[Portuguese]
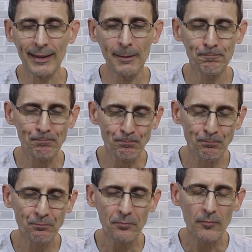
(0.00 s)
tá?
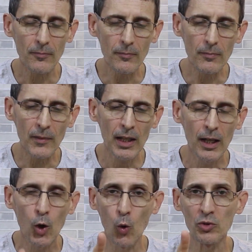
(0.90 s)

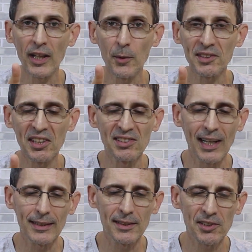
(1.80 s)
Contenham as
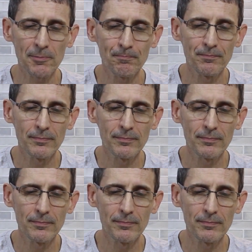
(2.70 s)
risadas.